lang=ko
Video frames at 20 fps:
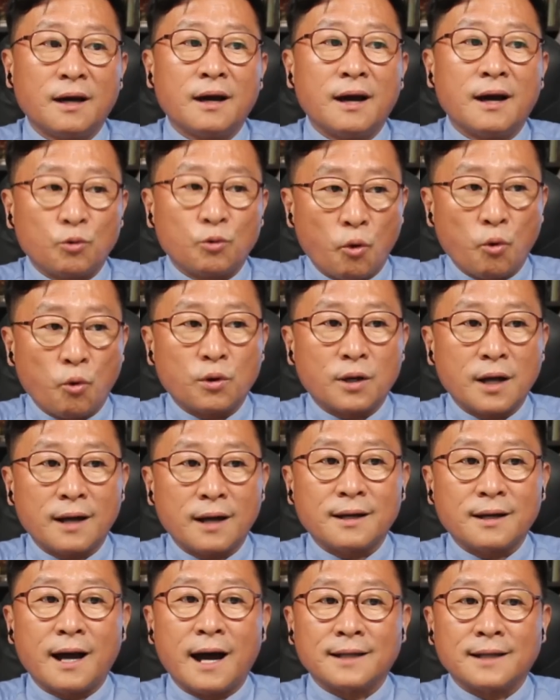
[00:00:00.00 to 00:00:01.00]
곡악
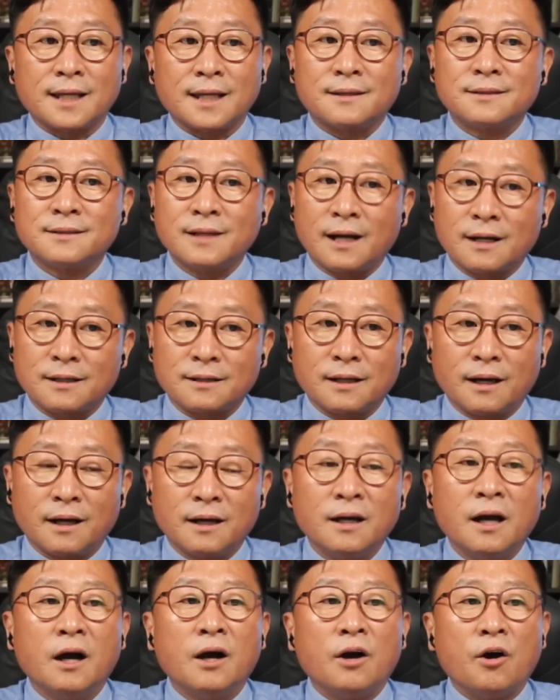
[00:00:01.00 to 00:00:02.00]
아세를 할까?
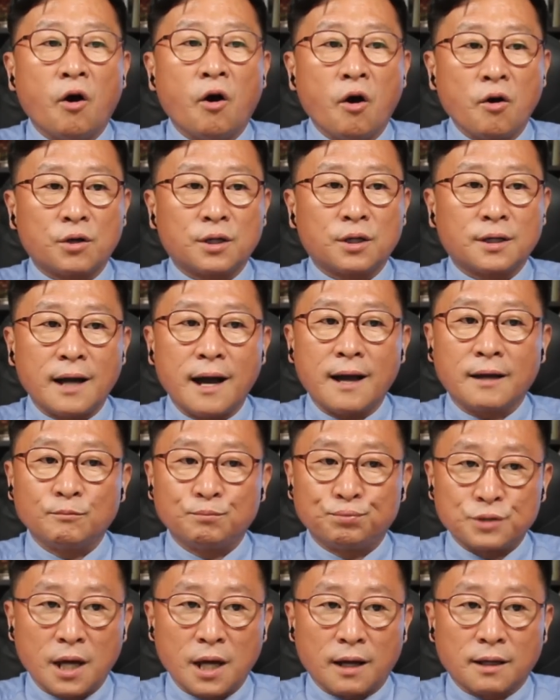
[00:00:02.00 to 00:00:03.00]

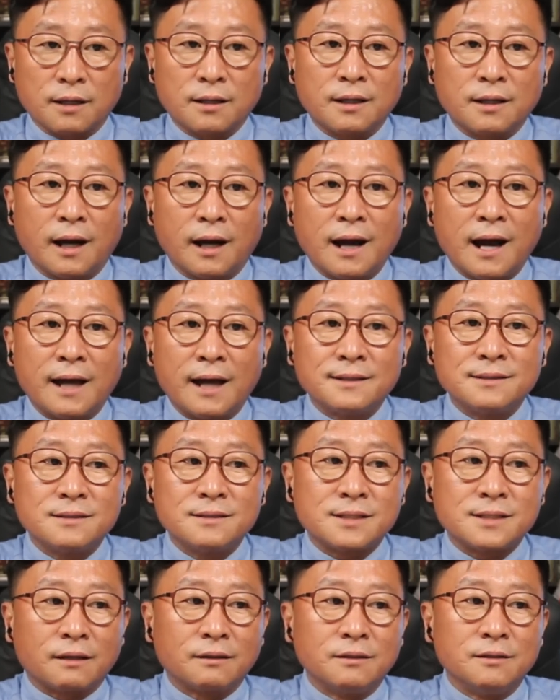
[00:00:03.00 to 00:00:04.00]
억강부약 강한
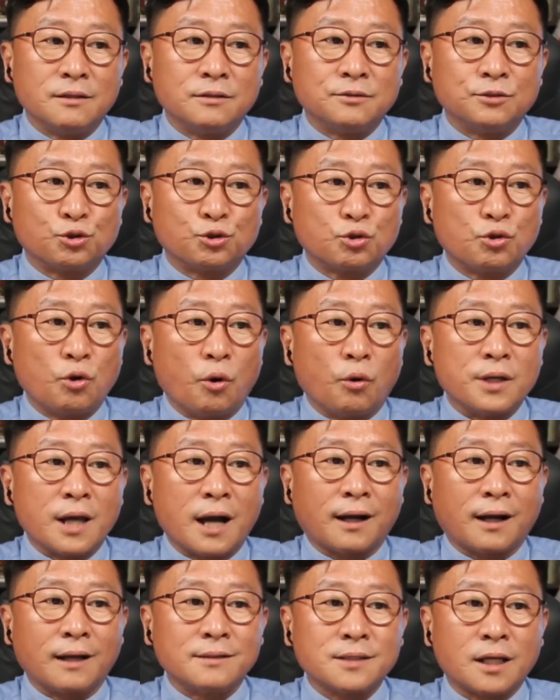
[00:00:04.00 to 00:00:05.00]
자를 누르고
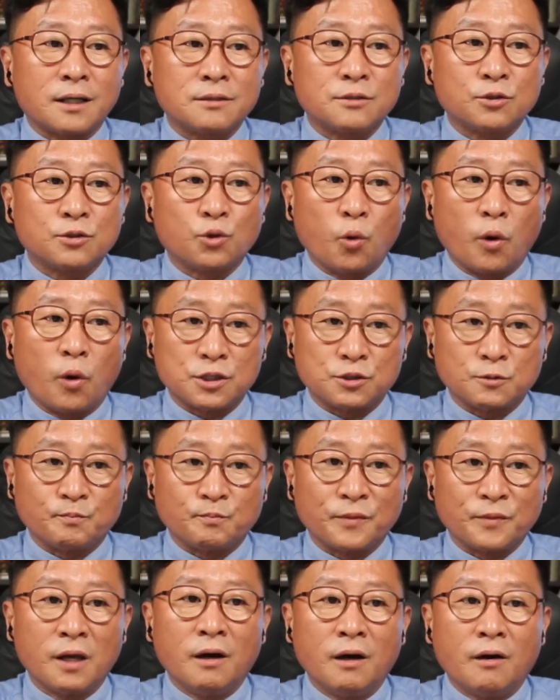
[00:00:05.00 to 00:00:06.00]
약한 자를 도와줌.
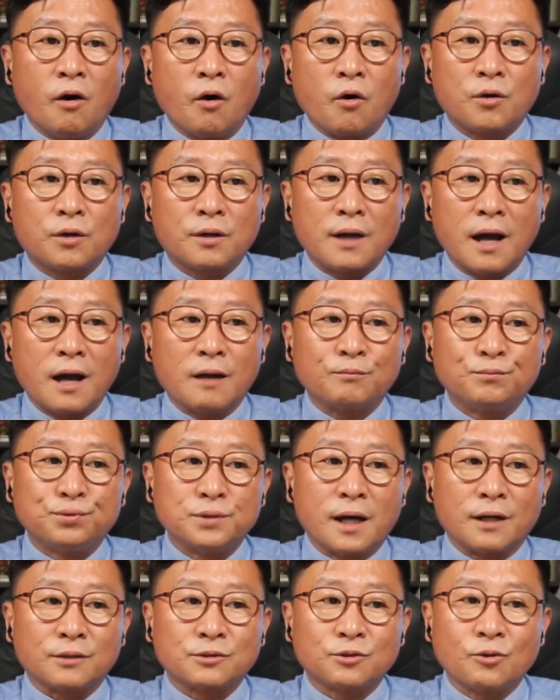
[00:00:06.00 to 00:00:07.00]

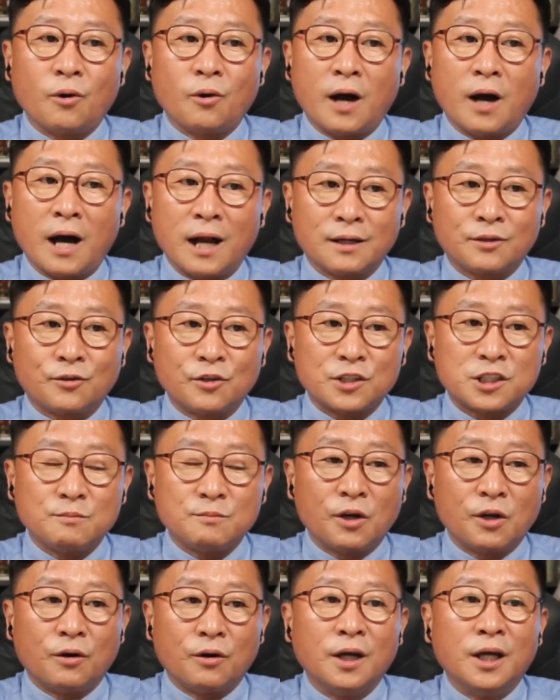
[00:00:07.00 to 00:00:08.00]
억강부약도 할
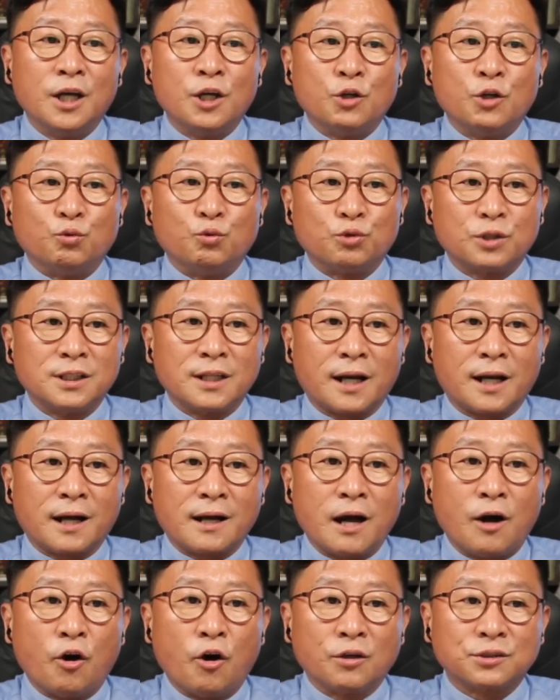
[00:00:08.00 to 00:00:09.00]
것이며
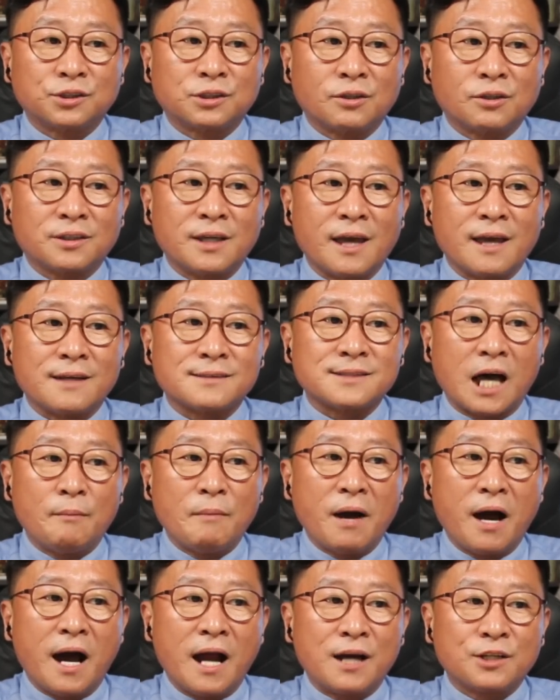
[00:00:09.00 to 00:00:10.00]
우리나라가 어떻게
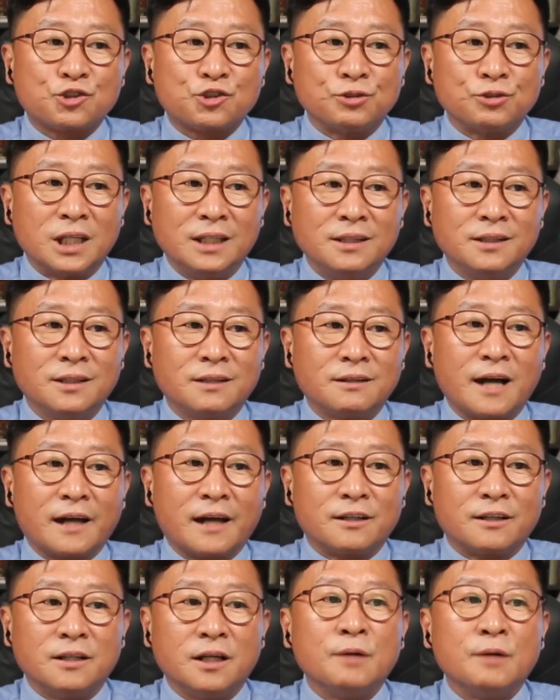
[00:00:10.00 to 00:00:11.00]
사망할 수
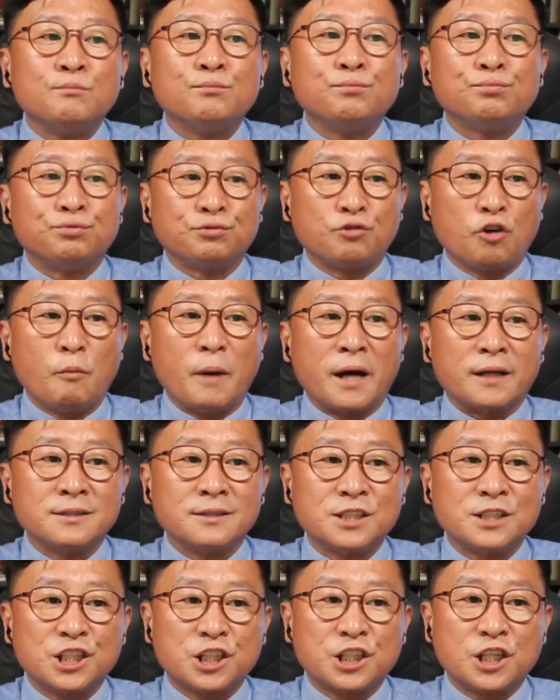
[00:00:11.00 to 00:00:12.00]
있는가를 부검하는
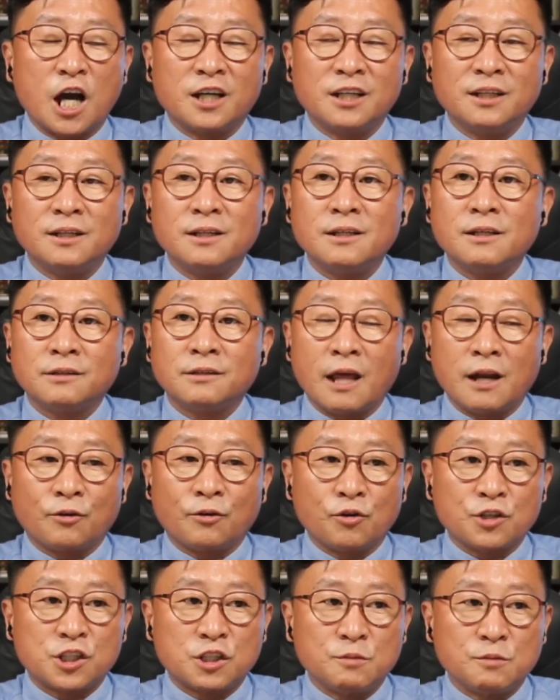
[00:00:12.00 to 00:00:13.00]
시간이 될
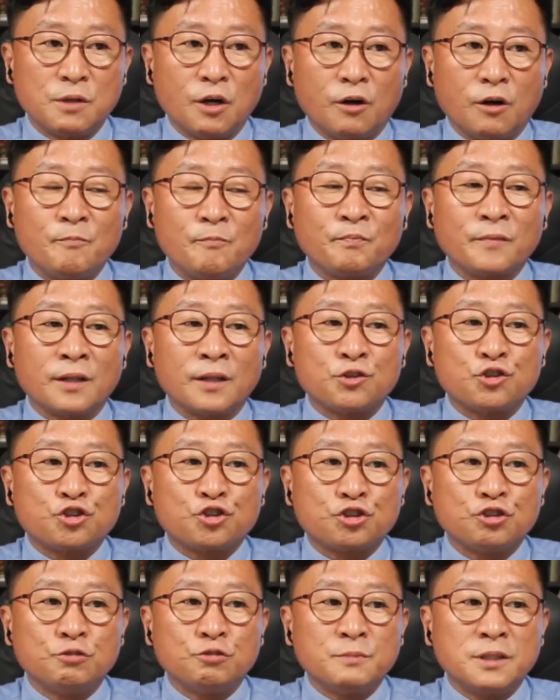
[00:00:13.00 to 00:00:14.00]
것이며
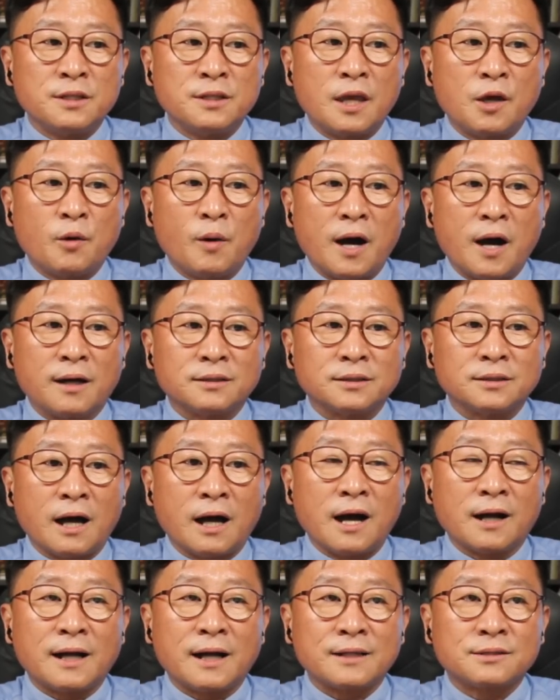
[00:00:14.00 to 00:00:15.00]
추미애와
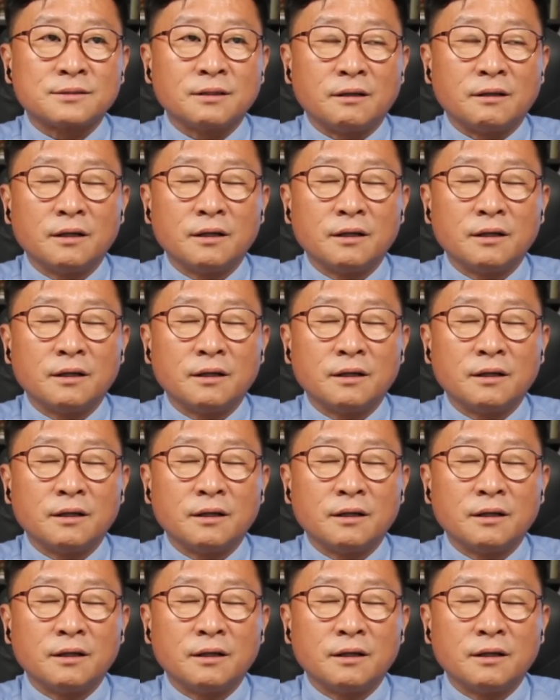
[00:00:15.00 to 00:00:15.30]
나아가서